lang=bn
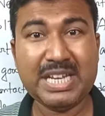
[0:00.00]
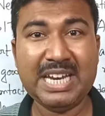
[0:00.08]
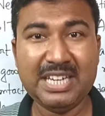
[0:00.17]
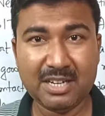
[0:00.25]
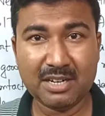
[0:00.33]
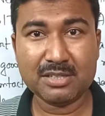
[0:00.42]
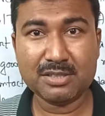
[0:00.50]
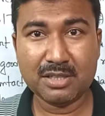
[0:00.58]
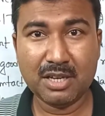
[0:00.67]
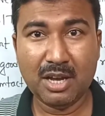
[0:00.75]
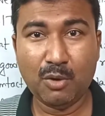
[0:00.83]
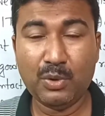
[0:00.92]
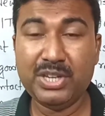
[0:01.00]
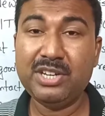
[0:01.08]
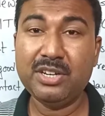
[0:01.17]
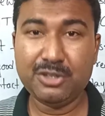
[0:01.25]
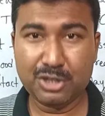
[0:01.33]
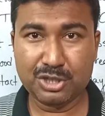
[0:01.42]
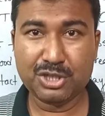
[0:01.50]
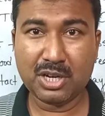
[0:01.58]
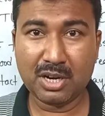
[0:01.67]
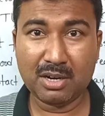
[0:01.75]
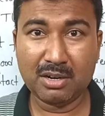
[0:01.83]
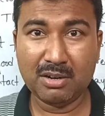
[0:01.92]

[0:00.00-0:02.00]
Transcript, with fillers: টেন ইয়ার্স উই নিড এ টিচার